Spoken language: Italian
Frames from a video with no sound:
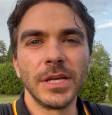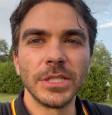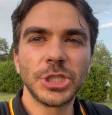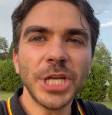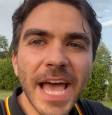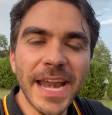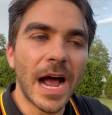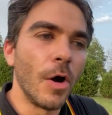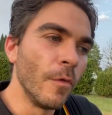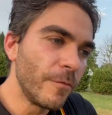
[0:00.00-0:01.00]
C'era
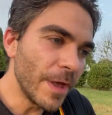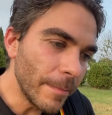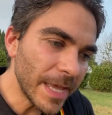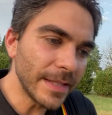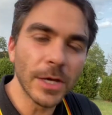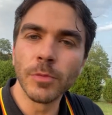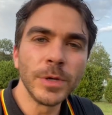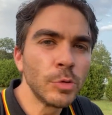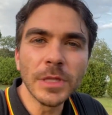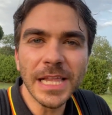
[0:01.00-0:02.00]
ovviamente, come
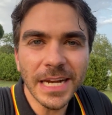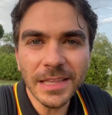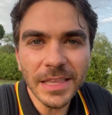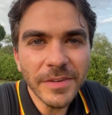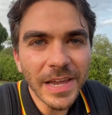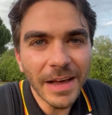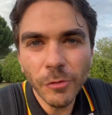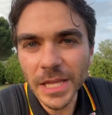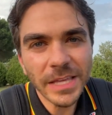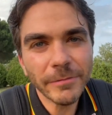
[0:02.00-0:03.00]
in tutte le trattative
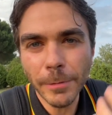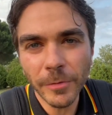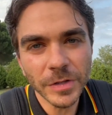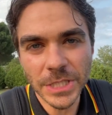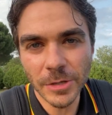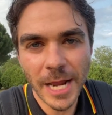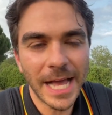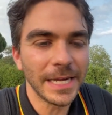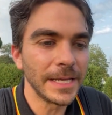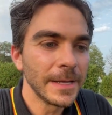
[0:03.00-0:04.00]
lavorative
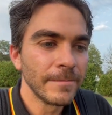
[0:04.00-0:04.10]
professionali,